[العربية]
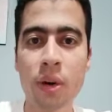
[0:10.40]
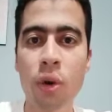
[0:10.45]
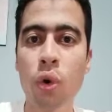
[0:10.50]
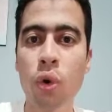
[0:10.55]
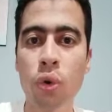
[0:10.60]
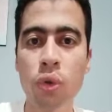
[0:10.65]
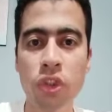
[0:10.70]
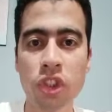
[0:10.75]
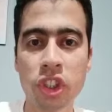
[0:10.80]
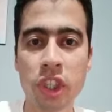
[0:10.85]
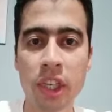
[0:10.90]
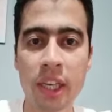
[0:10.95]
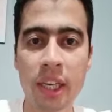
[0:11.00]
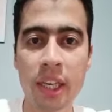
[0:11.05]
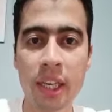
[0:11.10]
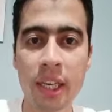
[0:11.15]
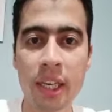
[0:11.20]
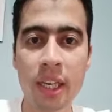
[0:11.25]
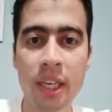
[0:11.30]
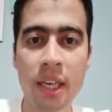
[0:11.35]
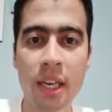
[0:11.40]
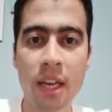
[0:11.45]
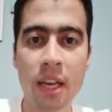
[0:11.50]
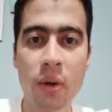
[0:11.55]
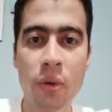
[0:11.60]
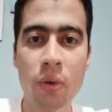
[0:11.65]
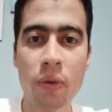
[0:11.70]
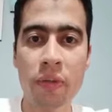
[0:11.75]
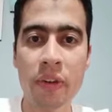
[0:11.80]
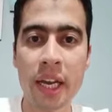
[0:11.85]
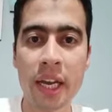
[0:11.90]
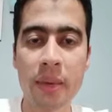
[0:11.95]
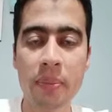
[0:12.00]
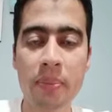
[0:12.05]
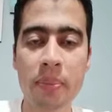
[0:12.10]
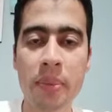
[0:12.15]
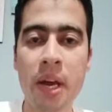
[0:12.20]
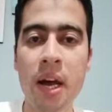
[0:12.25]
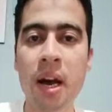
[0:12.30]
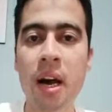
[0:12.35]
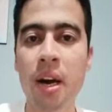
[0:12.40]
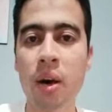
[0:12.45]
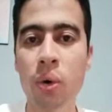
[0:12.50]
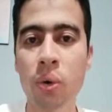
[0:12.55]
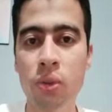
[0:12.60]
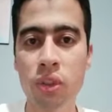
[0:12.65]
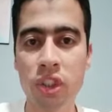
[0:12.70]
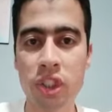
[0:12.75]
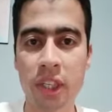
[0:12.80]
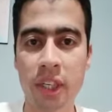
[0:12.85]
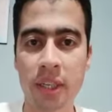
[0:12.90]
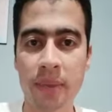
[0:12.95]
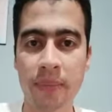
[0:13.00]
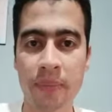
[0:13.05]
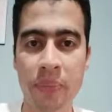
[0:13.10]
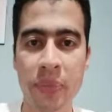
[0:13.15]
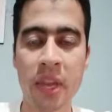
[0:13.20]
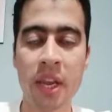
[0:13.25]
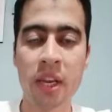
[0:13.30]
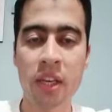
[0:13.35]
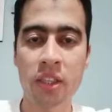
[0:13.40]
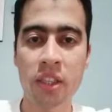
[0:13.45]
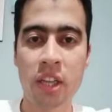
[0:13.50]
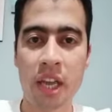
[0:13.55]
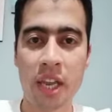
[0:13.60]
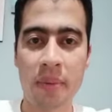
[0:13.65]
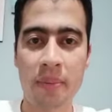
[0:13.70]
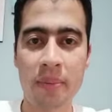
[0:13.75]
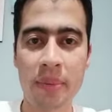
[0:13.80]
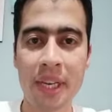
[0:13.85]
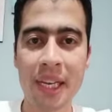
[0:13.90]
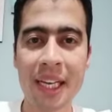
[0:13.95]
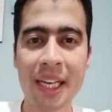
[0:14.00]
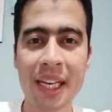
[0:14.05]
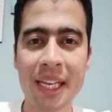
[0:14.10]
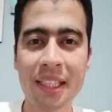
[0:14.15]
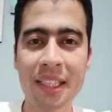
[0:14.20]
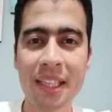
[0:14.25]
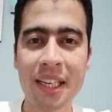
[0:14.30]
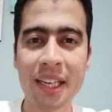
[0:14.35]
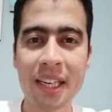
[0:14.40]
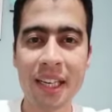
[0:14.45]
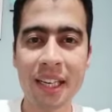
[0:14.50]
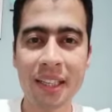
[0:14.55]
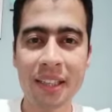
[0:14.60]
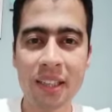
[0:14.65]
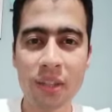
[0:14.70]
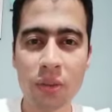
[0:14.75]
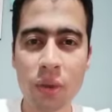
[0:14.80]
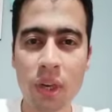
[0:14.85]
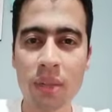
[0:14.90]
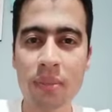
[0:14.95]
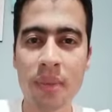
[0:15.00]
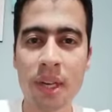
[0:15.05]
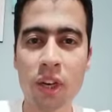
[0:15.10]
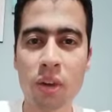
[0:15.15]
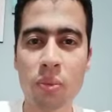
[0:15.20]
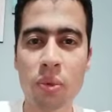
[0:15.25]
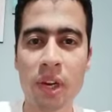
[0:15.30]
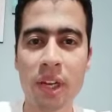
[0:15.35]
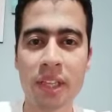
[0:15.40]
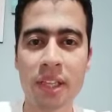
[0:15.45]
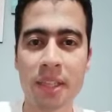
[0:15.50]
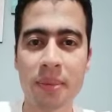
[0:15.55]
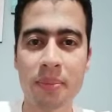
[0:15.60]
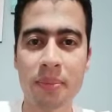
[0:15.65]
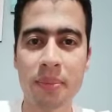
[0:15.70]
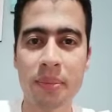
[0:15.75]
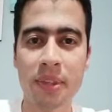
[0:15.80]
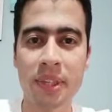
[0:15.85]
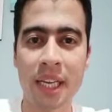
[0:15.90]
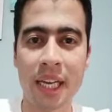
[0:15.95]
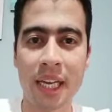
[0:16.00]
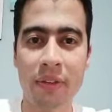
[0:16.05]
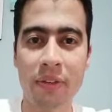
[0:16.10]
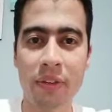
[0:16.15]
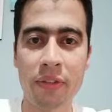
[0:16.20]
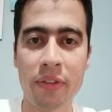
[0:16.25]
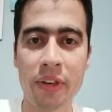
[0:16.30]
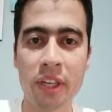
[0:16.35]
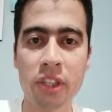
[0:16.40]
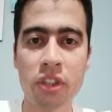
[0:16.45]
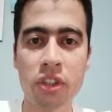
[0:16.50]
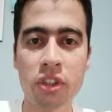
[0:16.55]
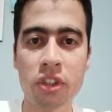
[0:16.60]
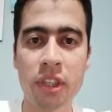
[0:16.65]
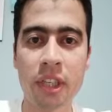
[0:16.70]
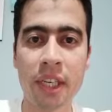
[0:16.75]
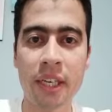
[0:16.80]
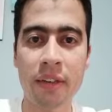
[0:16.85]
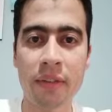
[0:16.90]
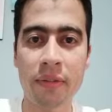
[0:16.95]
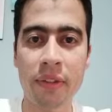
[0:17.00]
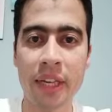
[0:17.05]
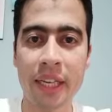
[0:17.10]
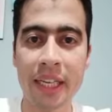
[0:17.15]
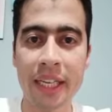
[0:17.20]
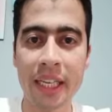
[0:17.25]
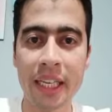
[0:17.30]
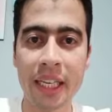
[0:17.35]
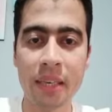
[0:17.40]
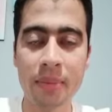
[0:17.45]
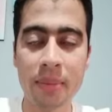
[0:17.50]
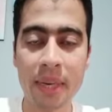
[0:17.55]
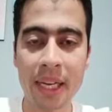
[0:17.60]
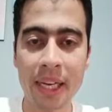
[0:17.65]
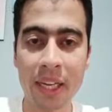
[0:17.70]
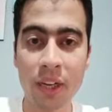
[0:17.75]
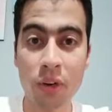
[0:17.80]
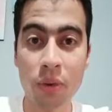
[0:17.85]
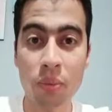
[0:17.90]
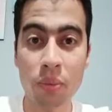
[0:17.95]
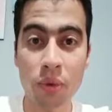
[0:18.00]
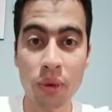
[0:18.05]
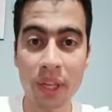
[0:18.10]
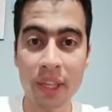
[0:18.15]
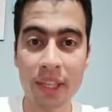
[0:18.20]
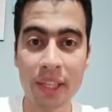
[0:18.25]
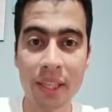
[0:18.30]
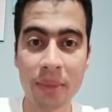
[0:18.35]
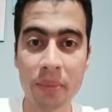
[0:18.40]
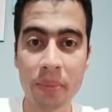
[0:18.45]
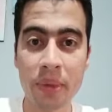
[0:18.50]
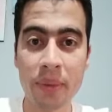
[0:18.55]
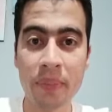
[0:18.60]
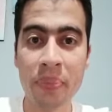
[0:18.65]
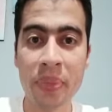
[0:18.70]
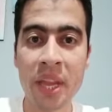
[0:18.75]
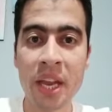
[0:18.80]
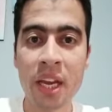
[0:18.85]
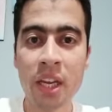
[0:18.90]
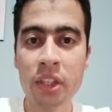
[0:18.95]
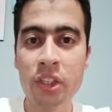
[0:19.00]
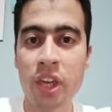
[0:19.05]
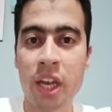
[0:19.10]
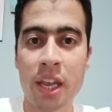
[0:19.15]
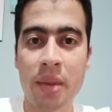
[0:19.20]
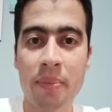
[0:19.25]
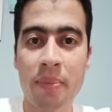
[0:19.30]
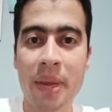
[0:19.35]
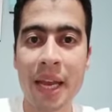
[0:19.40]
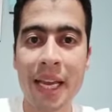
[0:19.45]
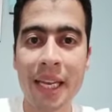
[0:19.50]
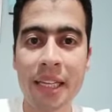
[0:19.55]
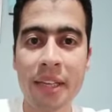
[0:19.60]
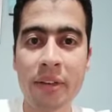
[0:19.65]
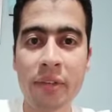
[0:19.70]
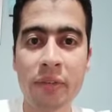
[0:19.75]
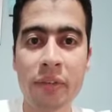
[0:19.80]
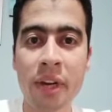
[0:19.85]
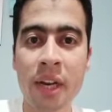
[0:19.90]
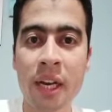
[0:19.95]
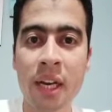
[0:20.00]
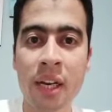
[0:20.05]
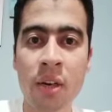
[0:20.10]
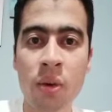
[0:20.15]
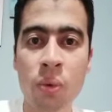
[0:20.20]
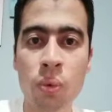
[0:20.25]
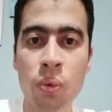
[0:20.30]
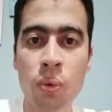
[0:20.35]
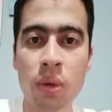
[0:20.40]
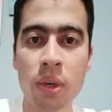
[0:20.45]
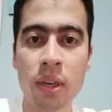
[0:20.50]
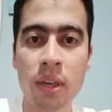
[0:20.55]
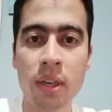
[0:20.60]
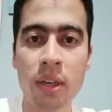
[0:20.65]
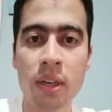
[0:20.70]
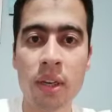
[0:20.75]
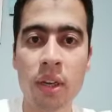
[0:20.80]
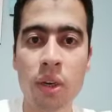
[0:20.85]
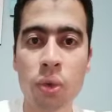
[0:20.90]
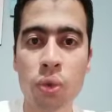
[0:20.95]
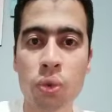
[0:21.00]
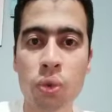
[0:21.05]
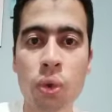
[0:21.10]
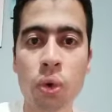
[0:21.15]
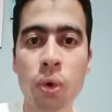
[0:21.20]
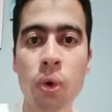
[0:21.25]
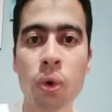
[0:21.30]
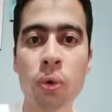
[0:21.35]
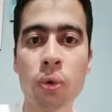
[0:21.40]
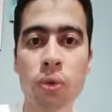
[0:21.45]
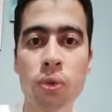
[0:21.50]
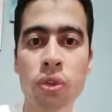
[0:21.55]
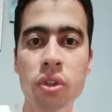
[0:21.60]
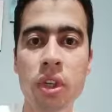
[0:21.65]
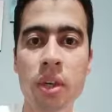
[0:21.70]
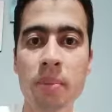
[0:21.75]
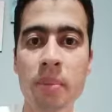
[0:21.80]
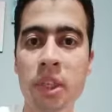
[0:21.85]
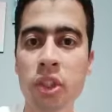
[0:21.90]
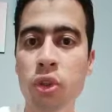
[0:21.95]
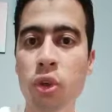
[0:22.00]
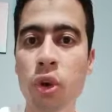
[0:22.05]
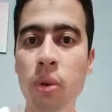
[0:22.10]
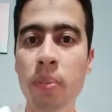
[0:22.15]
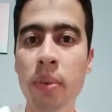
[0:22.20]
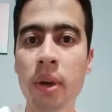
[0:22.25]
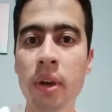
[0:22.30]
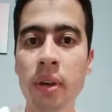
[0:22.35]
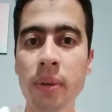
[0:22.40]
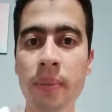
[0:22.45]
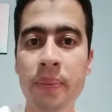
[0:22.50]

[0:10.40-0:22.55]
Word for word: رونجي فيرب ارونجي طيب احنا عندنا الاتنين دولت معناهم يرتب يعني في الفرنش الفعلين معناهم يرتب طيب هل ينفع اقول جورونج ما شومبر